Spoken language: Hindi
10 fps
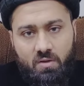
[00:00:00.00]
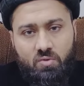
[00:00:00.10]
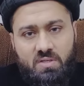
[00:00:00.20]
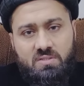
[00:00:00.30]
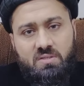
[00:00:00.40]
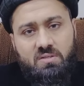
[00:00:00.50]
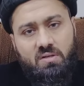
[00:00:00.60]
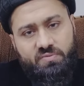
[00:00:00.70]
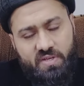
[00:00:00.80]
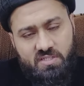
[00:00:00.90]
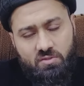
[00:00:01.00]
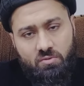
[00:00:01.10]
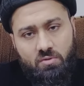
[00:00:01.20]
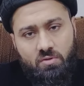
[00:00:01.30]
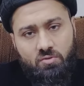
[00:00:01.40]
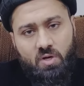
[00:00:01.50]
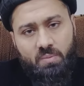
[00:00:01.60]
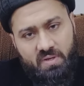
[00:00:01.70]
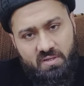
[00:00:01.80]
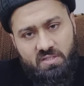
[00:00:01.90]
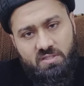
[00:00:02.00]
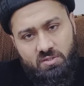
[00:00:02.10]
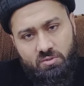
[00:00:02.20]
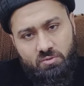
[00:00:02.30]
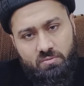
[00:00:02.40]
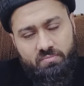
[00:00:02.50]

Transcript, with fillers: कोई ऐसी कन्फेशन हो कि जो आप करना चाहते हो